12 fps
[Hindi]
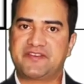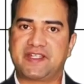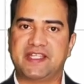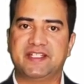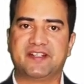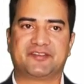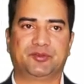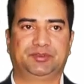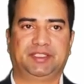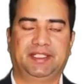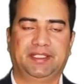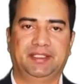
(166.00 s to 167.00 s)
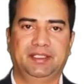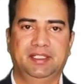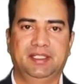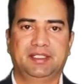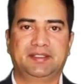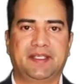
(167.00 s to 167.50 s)
स्टैंडर्ड्स होते
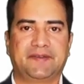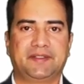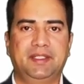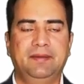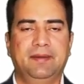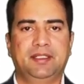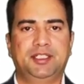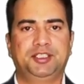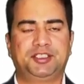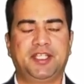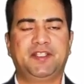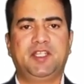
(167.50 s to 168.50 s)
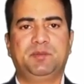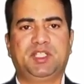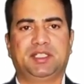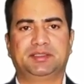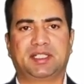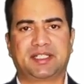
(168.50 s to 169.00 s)
हैं जैसे इथेरियम के
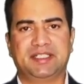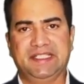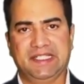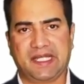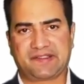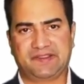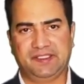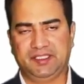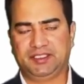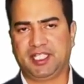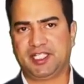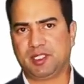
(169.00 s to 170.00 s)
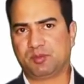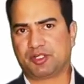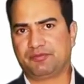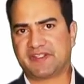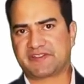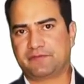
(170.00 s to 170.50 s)
अंदर ईआरसी इथेरियम
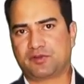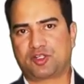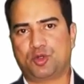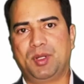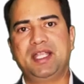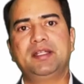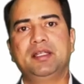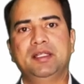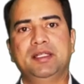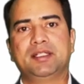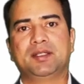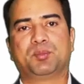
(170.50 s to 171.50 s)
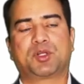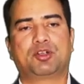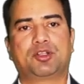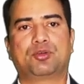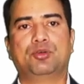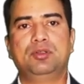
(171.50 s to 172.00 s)
रिक्वेस्ट फॉर कमेंट
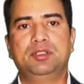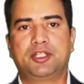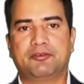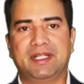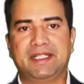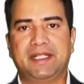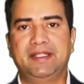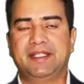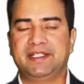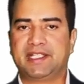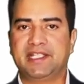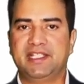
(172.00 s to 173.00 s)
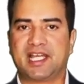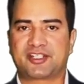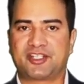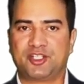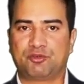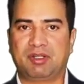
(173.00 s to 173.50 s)
प्रोटोकॉल 20 इनके
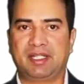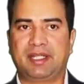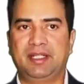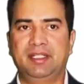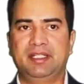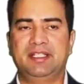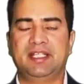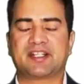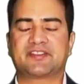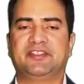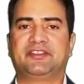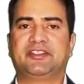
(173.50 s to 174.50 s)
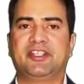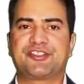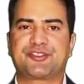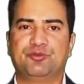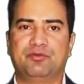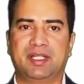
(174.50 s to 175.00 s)
ईआरसी 20 ईआरसी
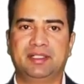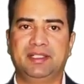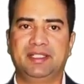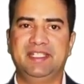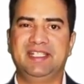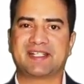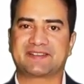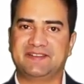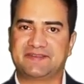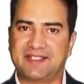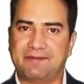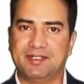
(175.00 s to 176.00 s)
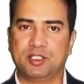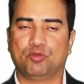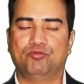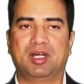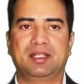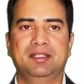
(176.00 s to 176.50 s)
621 ईआरसी
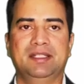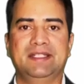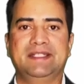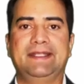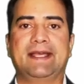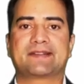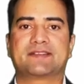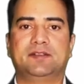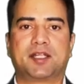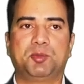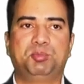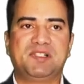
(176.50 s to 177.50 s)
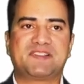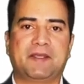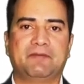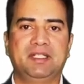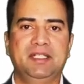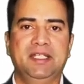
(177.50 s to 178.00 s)
721 ईआरसी
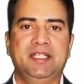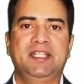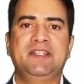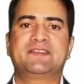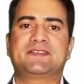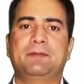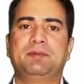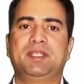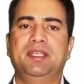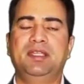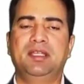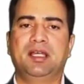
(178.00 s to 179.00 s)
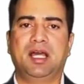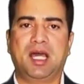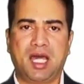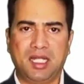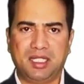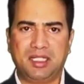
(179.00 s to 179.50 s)
777 इन सब के
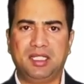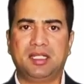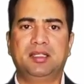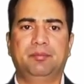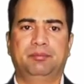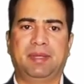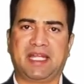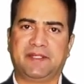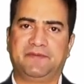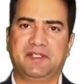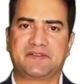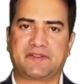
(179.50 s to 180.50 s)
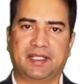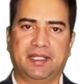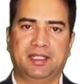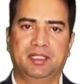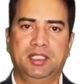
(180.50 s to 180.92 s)
अलग अलग बेनिफिट्स हैं